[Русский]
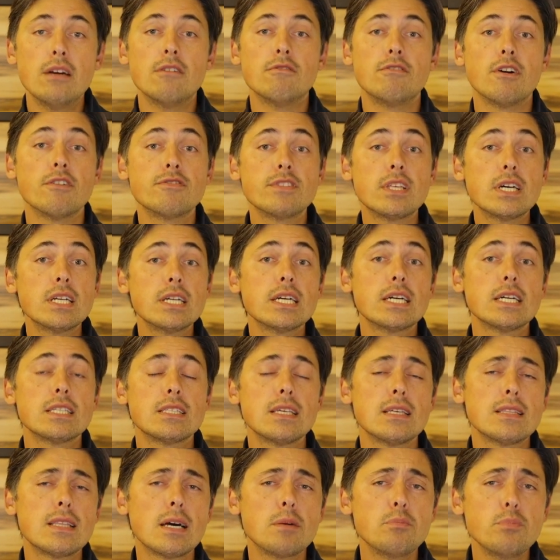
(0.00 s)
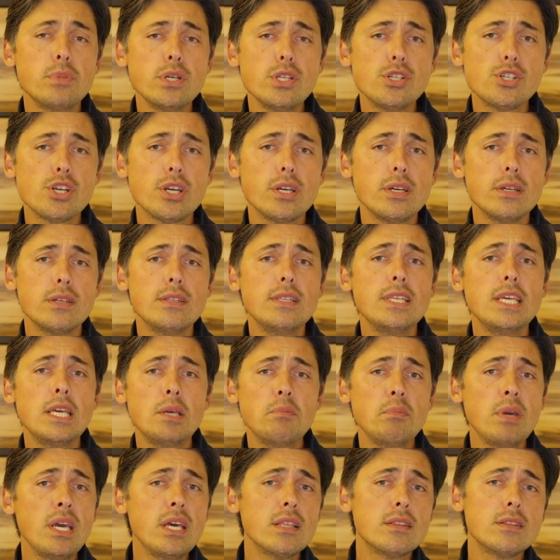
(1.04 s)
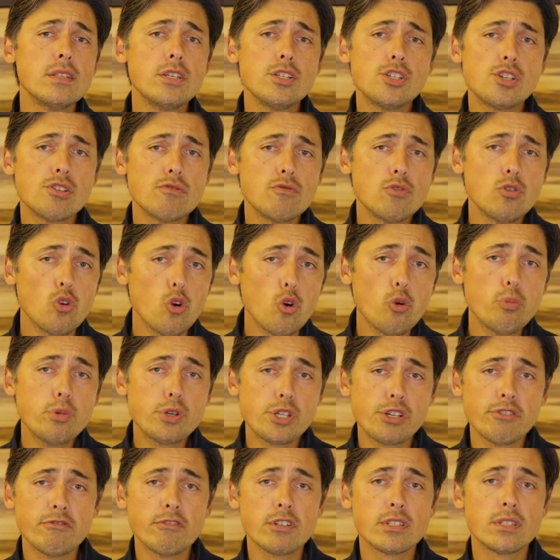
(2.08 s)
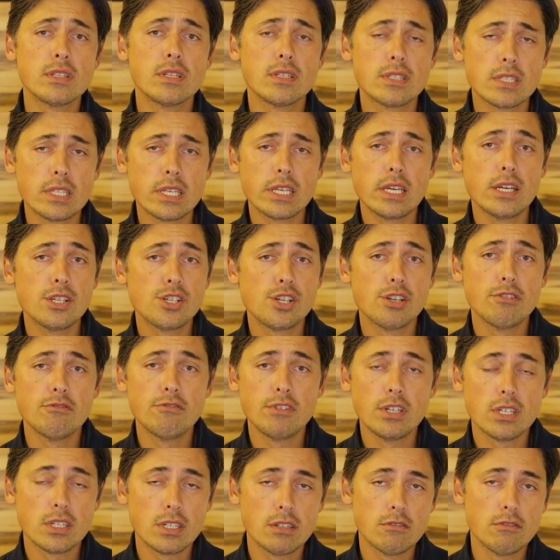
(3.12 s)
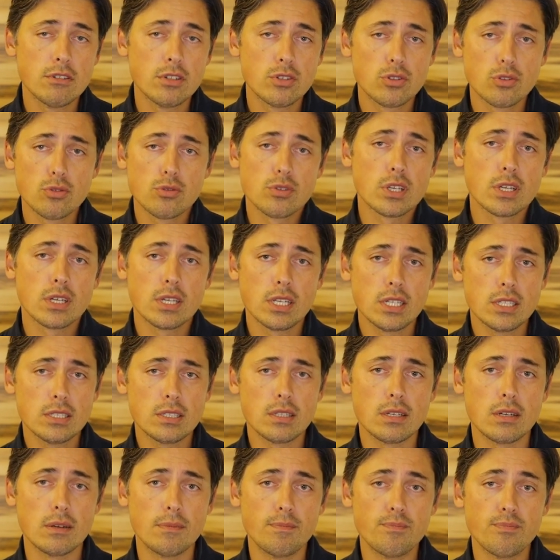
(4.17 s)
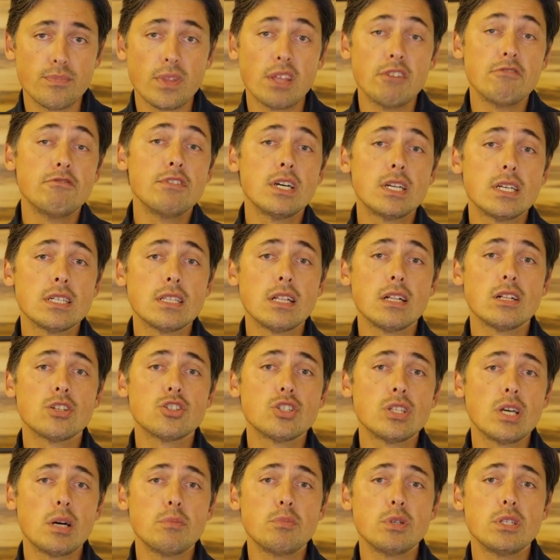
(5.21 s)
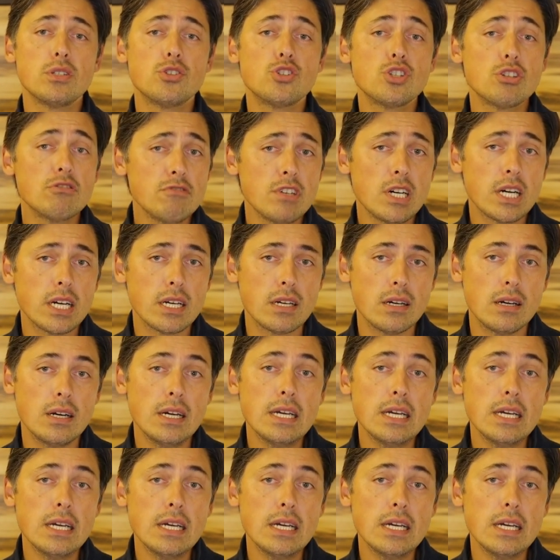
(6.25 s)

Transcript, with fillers: Во-вторых, этот обычай не имеет ничего общего с настоящей верой в Иисуса Христа. Вера должна быть живая